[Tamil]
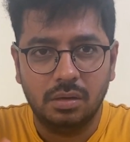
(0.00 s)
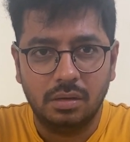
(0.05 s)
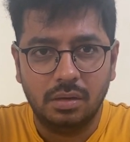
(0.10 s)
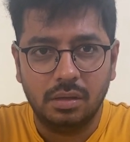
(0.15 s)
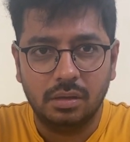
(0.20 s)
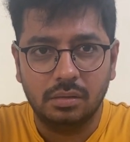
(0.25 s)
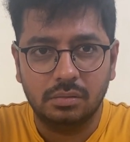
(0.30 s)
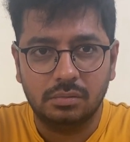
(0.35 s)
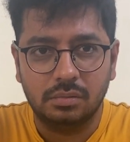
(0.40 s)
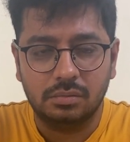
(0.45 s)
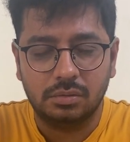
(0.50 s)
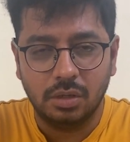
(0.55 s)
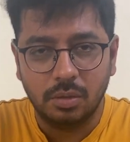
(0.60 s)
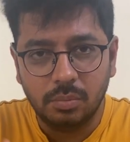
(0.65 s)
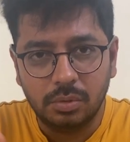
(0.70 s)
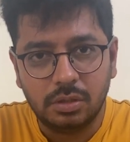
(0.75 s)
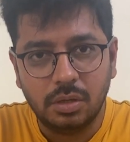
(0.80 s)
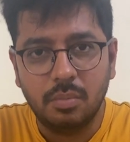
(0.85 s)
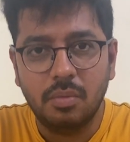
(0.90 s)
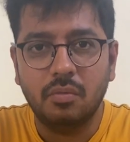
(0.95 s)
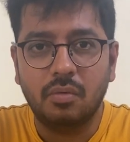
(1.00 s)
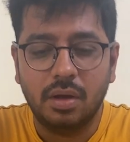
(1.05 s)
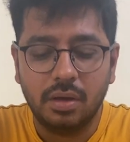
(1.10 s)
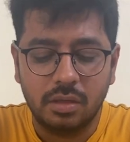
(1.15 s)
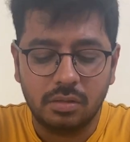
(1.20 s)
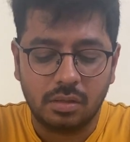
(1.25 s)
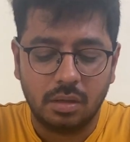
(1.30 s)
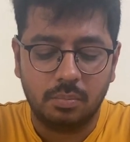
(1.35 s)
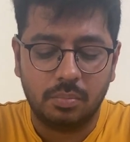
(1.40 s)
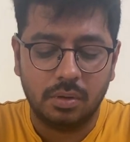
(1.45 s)
நீங்கள் திரும்பி திரும்பி
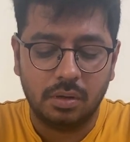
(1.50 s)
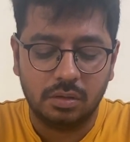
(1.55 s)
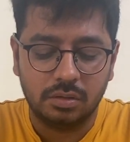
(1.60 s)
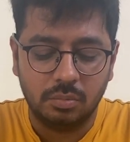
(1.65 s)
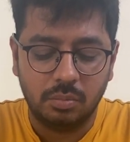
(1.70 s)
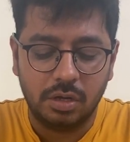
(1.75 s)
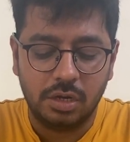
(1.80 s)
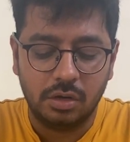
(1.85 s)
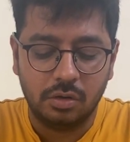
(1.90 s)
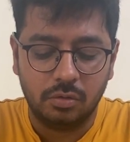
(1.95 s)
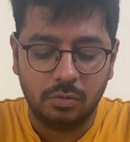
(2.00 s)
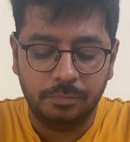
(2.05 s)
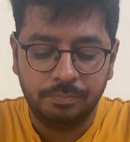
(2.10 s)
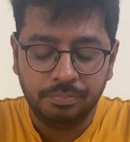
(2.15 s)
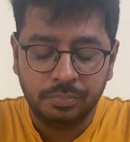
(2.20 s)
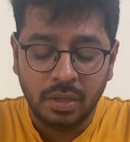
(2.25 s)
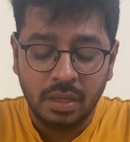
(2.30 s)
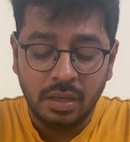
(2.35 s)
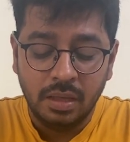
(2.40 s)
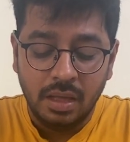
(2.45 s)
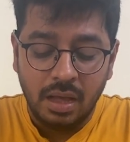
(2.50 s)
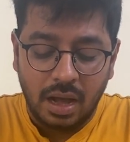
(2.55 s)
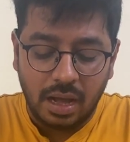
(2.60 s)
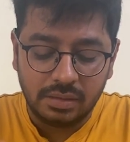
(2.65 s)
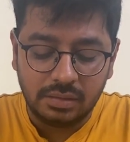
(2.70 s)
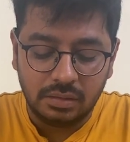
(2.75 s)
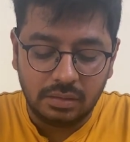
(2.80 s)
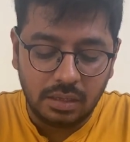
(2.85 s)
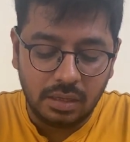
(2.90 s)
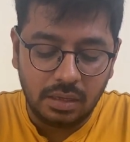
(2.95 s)
வாங்கி சாப்பிட்லாம் அந்த மாதிரி இருக்கும்
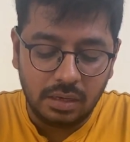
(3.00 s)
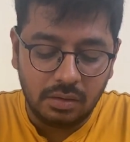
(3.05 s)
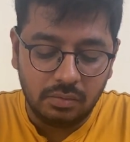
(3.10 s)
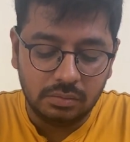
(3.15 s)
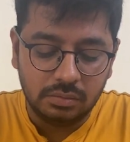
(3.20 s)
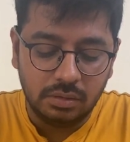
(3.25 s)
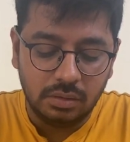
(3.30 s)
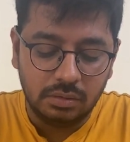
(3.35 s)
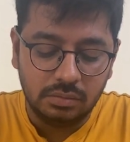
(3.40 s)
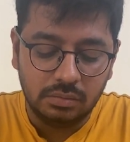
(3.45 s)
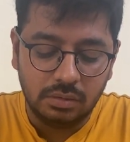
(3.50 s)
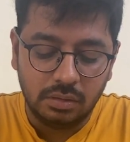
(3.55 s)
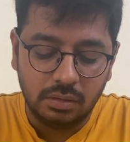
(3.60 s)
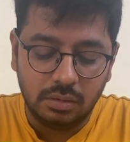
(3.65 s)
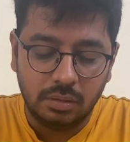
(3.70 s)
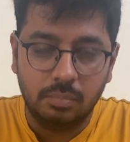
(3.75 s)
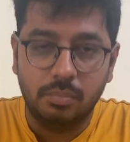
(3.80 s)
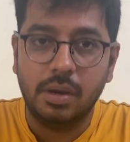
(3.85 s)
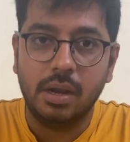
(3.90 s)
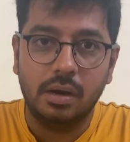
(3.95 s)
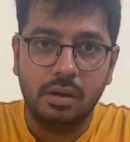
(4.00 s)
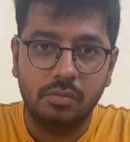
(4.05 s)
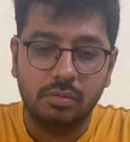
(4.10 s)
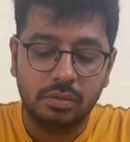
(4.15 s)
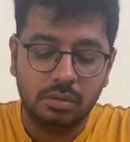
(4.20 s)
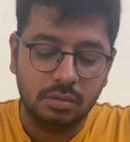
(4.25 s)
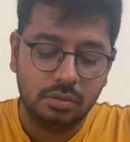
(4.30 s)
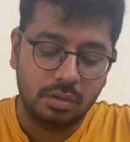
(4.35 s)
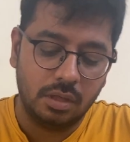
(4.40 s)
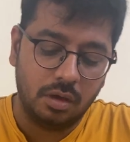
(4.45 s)
அதுதான் என்னை வந்து இந்த பிரியாணி
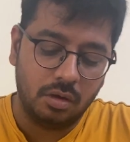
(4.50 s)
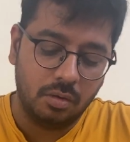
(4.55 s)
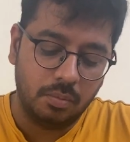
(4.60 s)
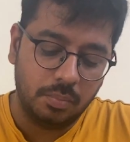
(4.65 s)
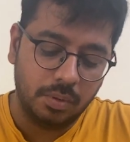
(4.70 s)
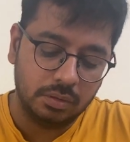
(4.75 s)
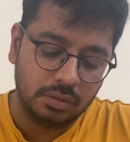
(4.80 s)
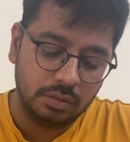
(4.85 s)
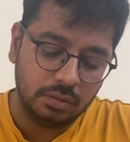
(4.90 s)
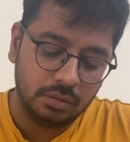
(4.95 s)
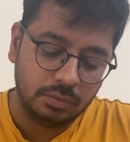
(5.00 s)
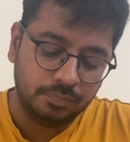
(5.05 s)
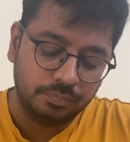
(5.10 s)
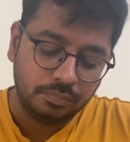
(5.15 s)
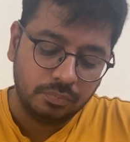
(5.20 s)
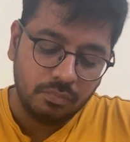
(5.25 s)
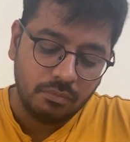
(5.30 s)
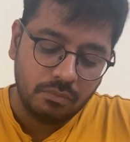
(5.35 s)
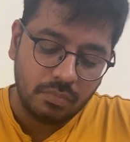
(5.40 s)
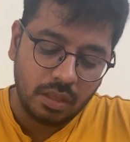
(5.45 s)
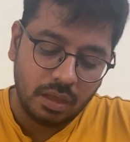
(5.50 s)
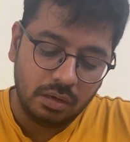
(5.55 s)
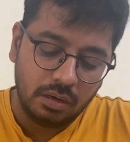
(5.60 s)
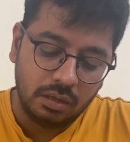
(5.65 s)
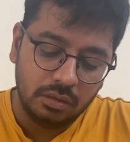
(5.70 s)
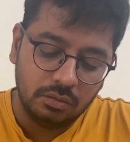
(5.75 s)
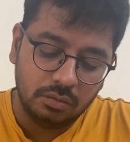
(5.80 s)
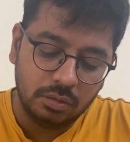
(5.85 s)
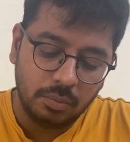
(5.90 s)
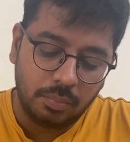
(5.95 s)
வந்து ஞாபகப்படுத்துது ஏன்னா
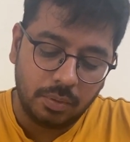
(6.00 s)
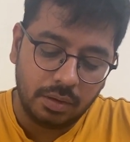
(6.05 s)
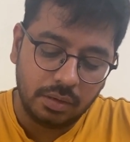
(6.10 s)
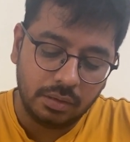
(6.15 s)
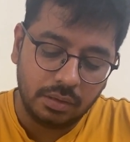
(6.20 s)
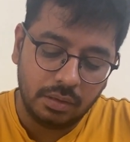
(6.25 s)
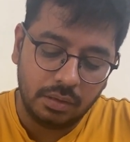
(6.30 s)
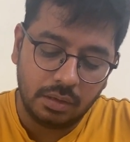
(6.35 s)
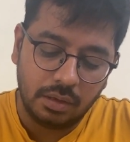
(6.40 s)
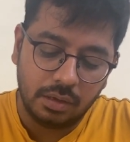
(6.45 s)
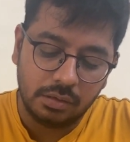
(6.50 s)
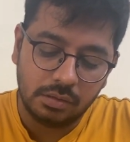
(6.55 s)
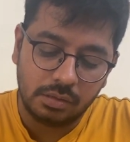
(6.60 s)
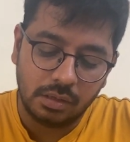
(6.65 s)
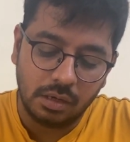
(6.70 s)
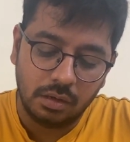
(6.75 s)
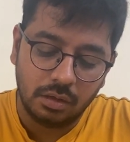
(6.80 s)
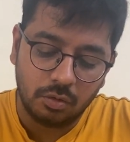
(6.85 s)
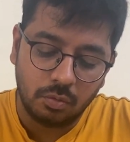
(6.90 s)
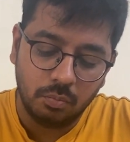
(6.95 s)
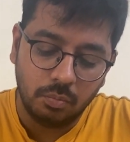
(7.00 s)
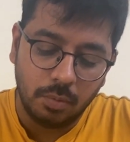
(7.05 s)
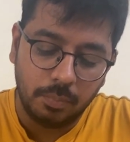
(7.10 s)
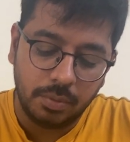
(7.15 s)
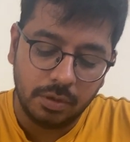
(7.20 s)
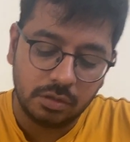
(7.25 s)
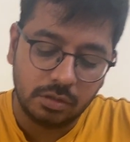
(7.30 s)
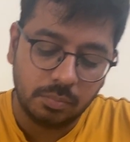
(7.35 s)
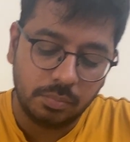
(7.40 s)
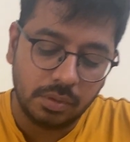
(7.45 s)
இது வந்து பாருங்கள் அரிசிலாம் ரொம்ப
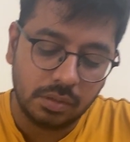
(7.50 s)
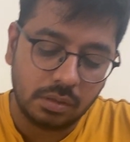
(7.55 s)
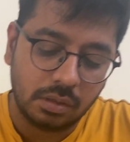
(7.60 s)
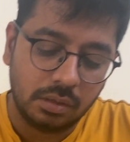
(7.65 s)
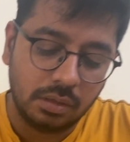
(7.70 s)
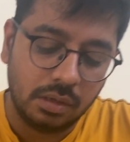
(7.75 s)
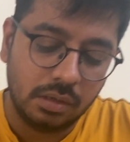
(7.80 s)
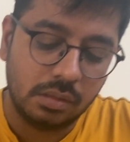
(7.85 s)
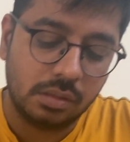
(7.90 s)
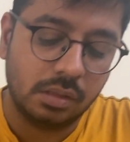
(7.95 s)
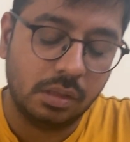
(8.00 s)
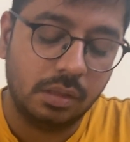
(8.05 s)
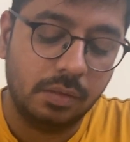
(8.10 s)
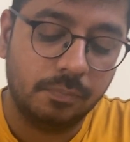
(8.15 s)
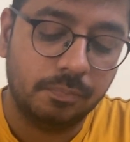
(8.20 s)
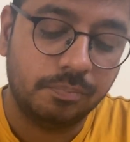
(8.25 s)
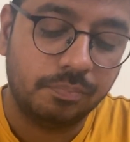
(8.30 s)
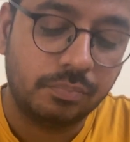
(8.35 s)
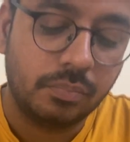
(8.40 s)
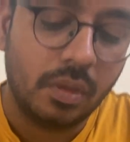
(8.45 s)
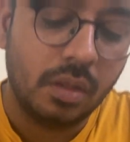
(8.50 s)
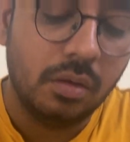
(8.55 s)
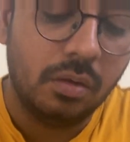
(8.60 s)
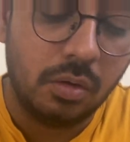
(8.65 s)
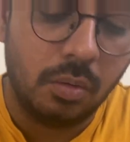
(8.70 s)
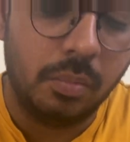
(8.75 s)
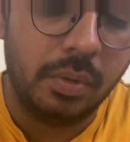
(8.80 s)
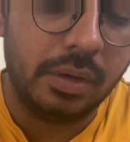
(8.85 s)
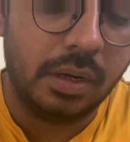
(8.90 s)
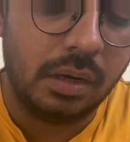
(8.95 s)
பெருசு பெருசான அரிசி
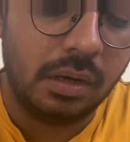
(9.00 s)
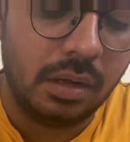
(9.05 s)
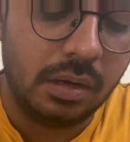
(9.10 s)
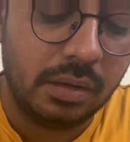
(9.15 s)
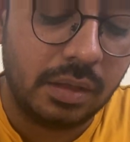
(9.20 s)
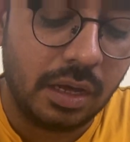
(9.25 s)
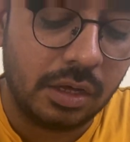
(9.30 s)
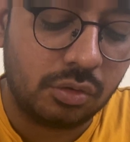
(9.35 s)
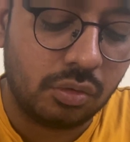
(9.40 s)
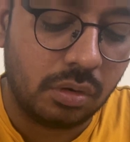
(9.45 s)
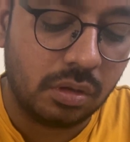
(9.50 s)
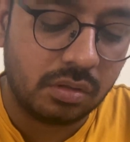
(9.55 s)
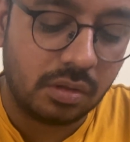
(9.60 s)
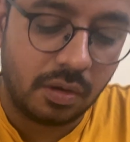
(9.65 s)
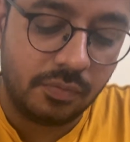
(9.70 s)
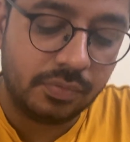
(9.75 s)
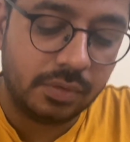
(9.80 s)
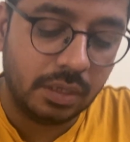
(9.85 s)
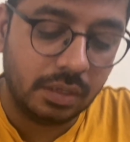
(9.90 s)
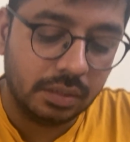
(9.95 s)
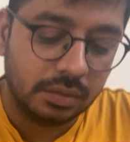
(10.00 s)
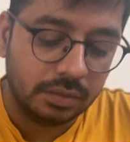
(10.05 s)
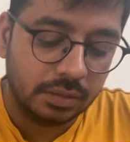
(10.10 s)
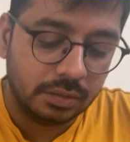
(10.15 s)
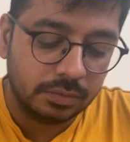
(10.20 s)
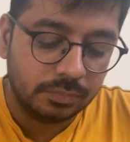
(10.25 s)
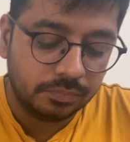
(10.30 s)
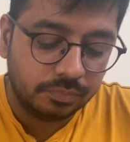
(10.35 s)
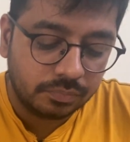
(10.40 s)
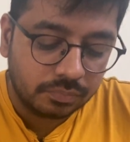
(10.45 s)
ரொம்ப நல்லா இருக்குது ஆக்சுவலாக சாஃப்டாக
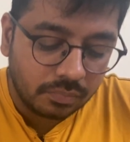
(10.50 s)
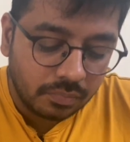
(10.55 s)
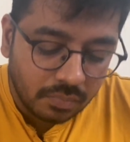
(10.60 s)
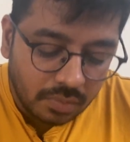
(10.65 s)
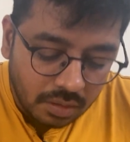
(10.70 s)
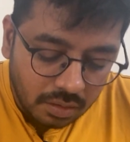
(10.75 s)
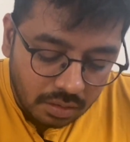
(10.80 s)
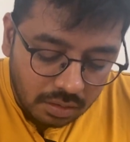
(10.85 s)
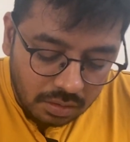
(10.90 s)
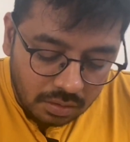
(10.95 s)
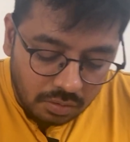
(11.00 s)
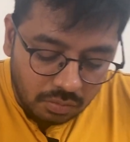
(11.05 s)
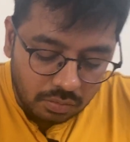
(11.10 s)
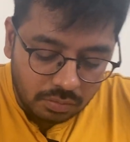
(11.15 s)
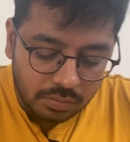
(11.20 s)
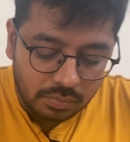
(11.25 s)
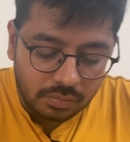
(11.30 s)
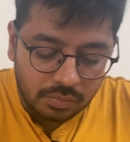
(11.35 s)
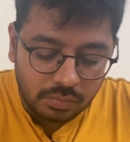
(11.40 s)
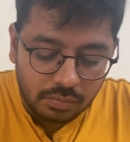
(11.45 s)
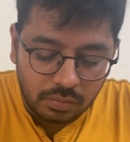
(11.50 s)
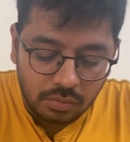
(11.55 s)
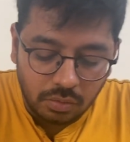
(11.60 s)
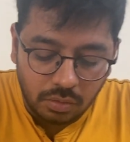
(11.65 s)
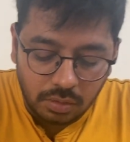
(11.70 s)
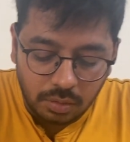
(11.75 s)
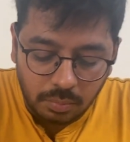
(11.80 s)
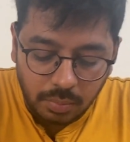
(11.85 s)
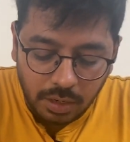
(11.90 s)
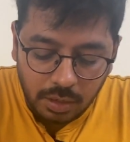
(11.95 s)
இருக்குது
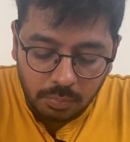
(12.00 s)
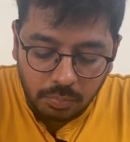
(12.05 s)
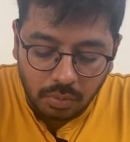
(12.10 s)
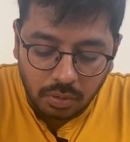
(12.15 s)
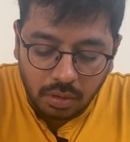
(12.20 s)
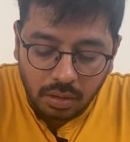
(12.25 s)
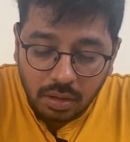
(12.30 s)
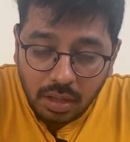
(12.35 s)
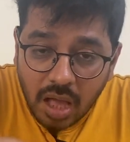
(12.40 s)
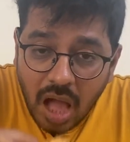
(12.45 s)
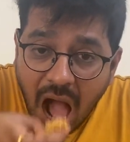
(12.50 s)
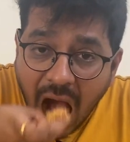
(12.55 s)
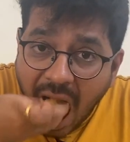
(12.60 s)
இன்னொரு பைட் போகலாம்